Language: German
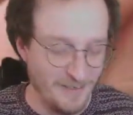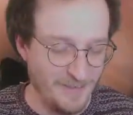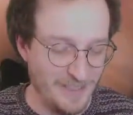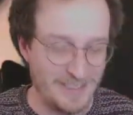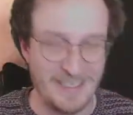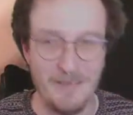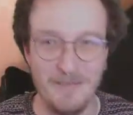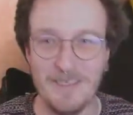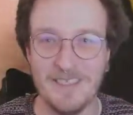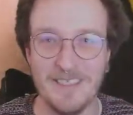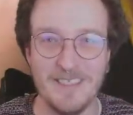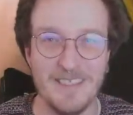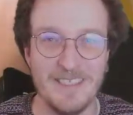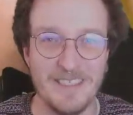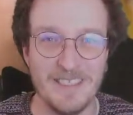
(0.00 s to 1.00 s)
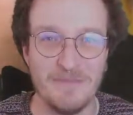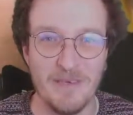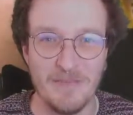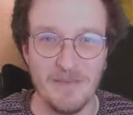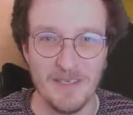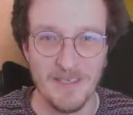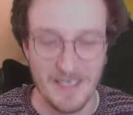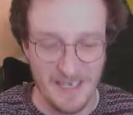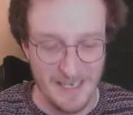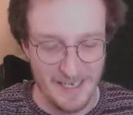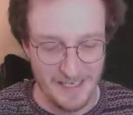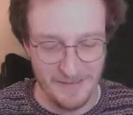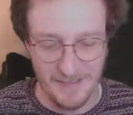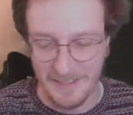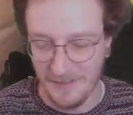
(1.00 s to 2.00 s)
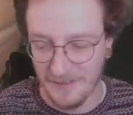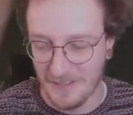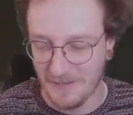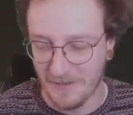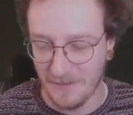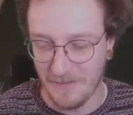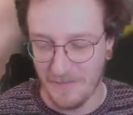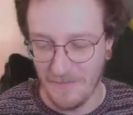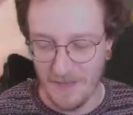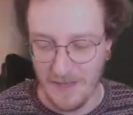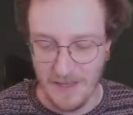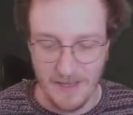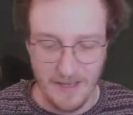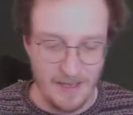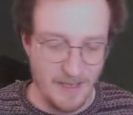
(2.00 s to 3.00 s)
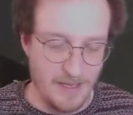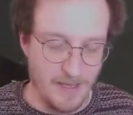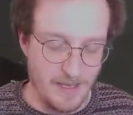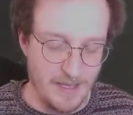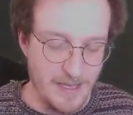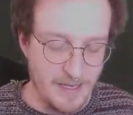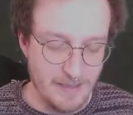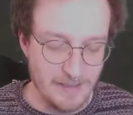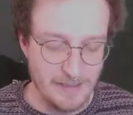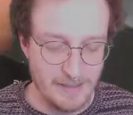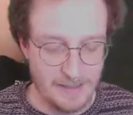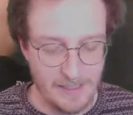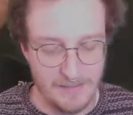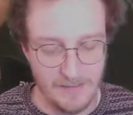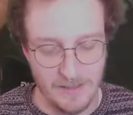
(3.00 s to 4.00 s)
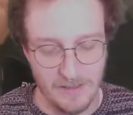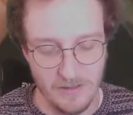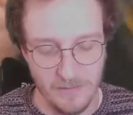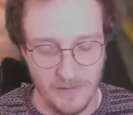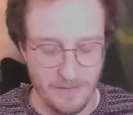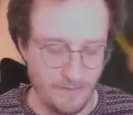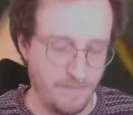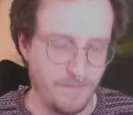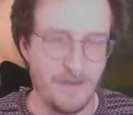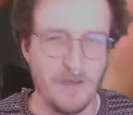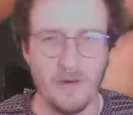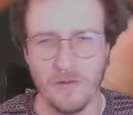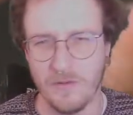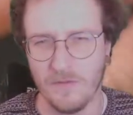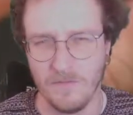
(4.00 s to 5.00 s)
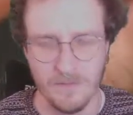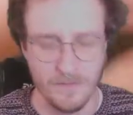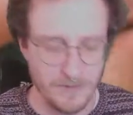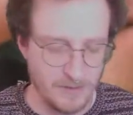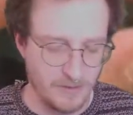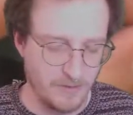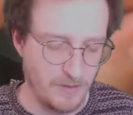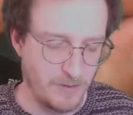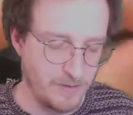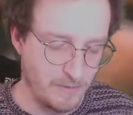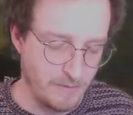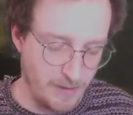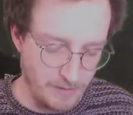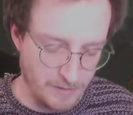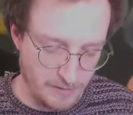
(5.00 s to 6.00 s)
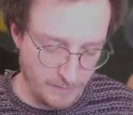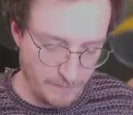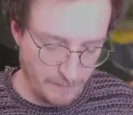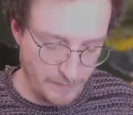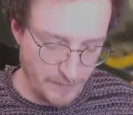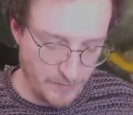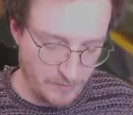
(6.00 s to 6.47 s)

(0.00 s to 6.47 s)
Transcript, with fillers: Irgendwie doppeln sich die jetzt bei mir. Ich weiß auch nicht warum. Ja, das heißt, wir sind so bei 4,50 Euro roundabout.